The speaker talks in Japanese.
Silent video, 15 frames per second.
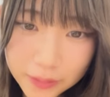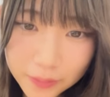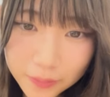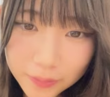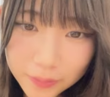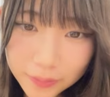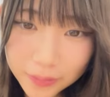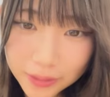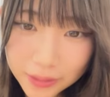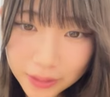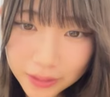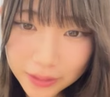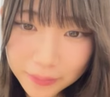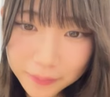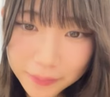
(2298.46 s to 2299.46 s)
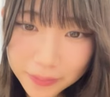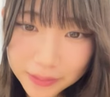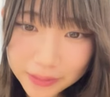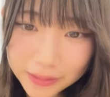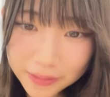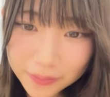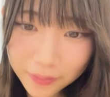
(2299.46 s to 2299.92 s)
本当に頭
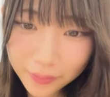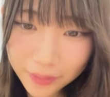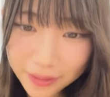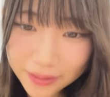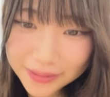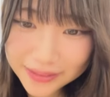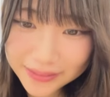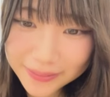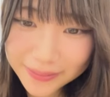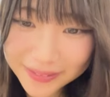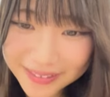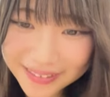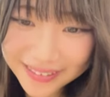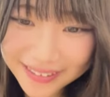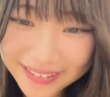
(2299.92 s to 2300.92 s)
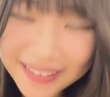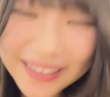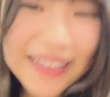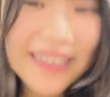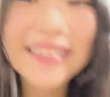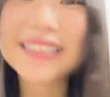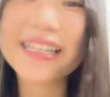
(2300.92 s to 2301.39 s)
いい子は自分で
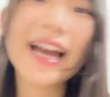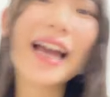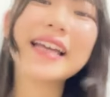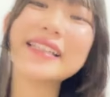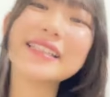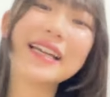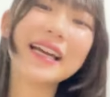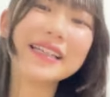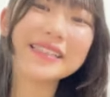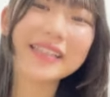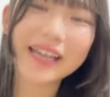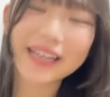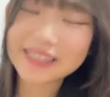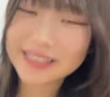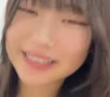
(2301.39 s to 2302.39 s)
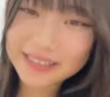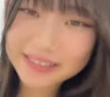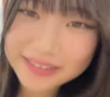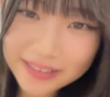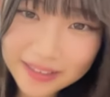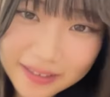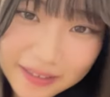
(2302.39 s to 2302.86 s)
いやいやいやいや
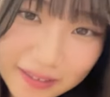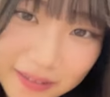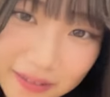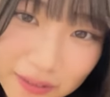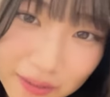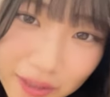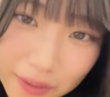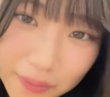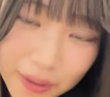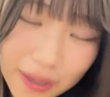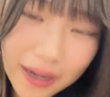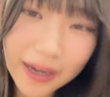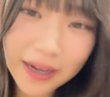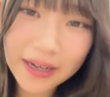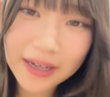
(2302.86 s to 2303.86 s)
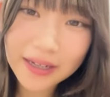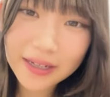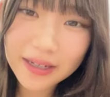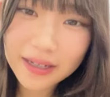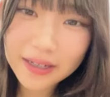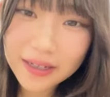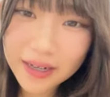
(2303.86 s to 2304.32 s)
それは
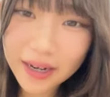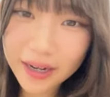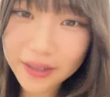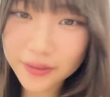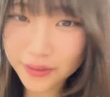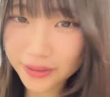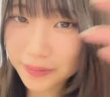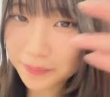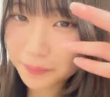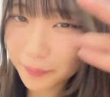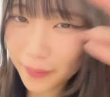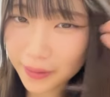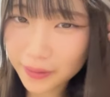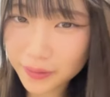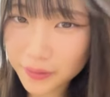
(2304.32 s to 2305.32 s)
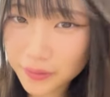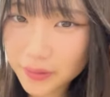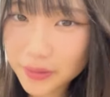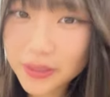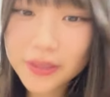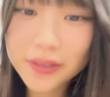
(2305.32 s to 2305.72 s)
ある一般論です